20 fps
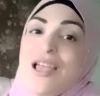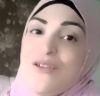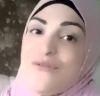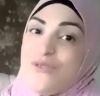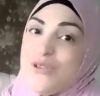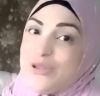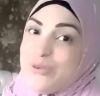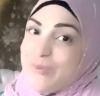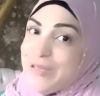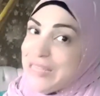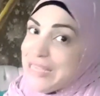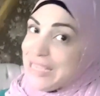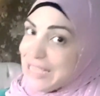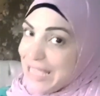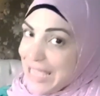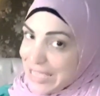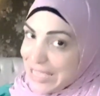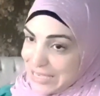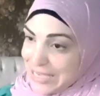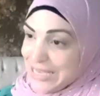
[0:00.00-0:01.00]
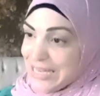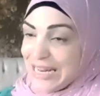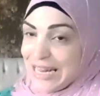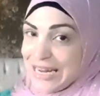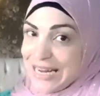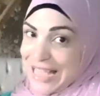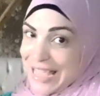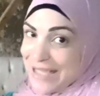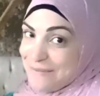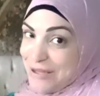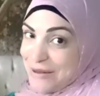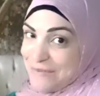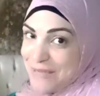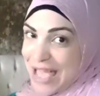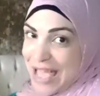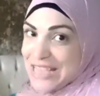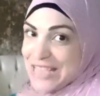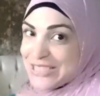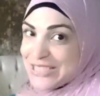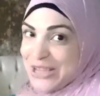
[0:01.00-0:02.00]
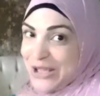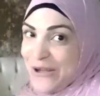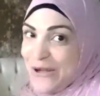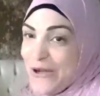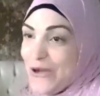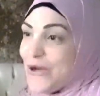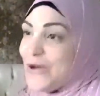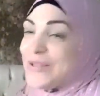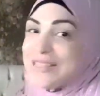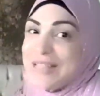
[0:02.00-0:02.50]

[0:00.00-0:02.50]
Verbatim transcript: في اليومين الجايين انا جايبه المقاش اهو